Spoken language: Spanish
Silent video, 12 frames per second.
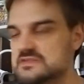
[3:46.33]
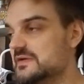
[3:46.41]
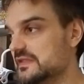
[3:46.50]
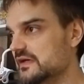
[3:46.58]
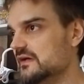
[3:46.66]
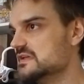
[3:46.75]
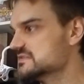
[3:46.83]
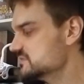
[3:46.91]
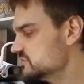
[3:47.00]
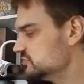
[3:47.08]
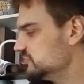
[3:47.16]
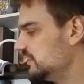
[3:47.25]
Es verdad, es
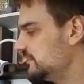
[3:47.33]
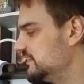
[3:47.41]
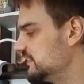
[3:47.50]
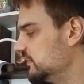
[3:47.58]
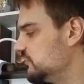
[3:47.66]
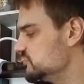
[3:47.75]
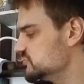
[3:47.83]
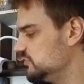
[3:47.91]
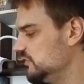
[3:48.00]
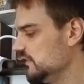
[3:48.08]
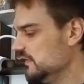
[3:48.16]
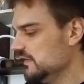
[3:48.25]
que eso es totalmente injusto.